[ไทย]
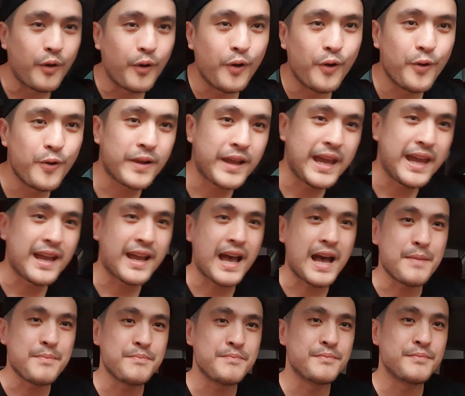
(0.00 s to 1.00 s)
โอเคค
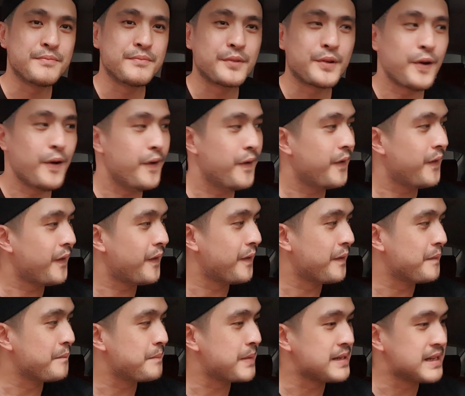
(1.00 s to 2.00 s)
รับ ก็
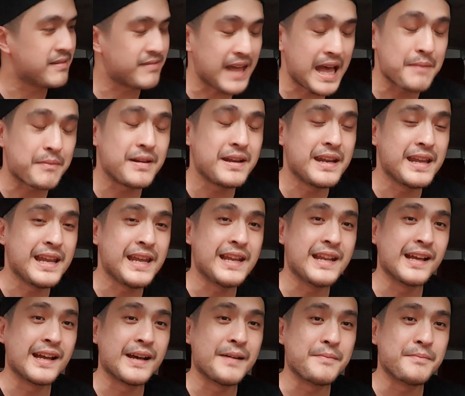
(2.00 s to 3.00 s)
เป็นที่ทราบกันดี
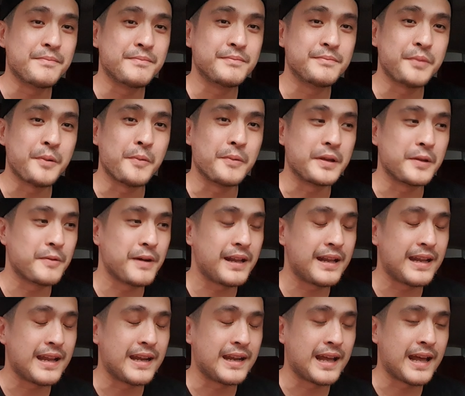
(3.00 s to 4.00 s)
นะครับ ผมคิดว่า
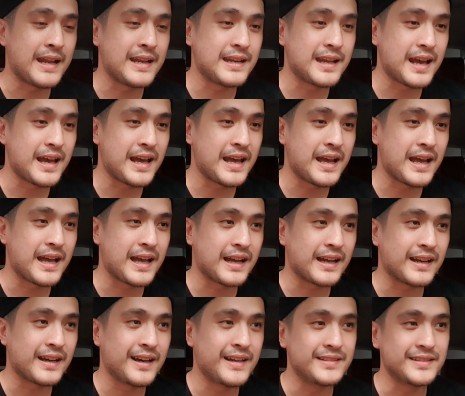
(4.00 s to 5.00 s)
หลายท่านถ้า
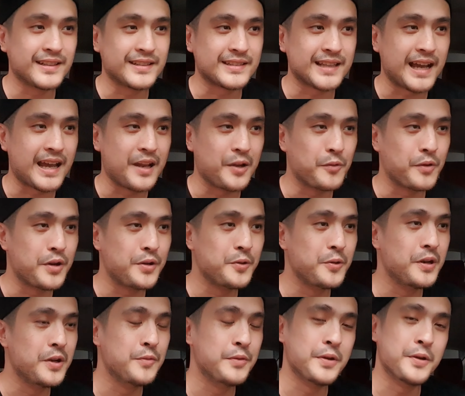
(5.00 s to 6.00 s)
เคยศึกษาหรือว่าดู
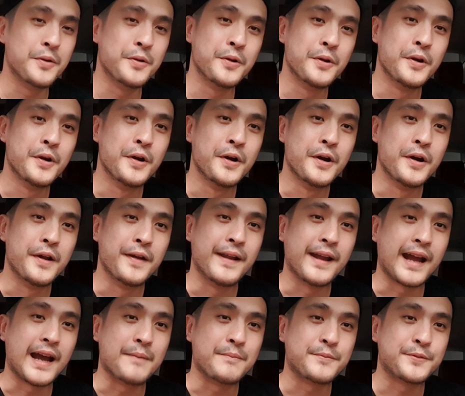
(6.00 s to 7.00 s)
รีวิว
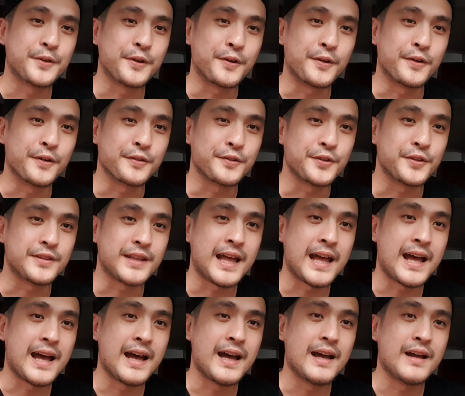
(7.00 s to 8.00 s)
นะครับ ส่วนของ Toyota
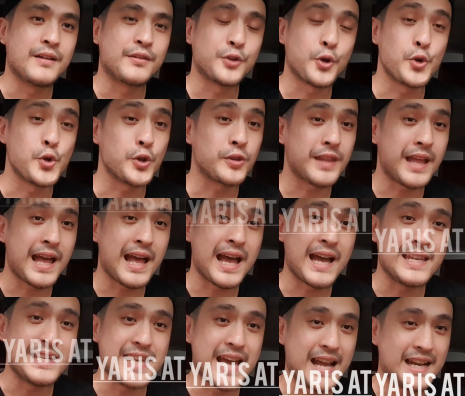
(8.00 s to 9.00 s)
Toyota
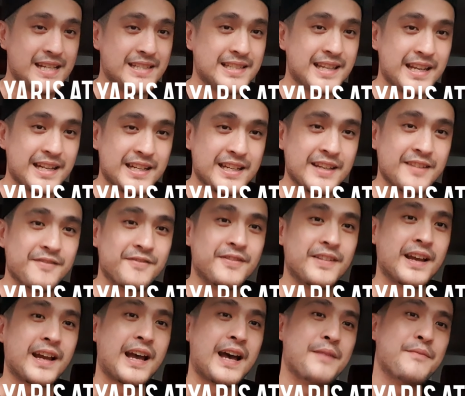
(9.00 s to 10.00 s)
Yaris a t i v
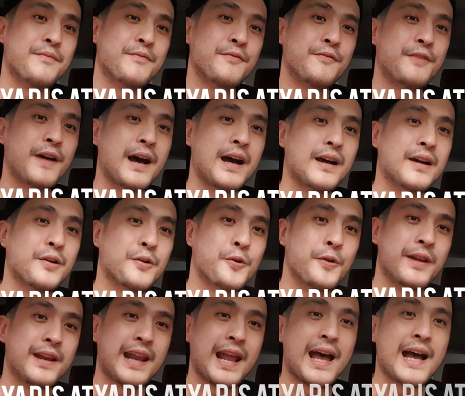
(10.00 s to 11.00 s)
นะครับ ฝั่งค
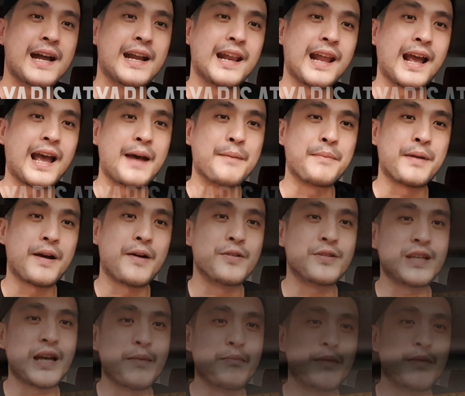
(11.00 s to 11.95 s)
นนั่งนะครับ เขาจะ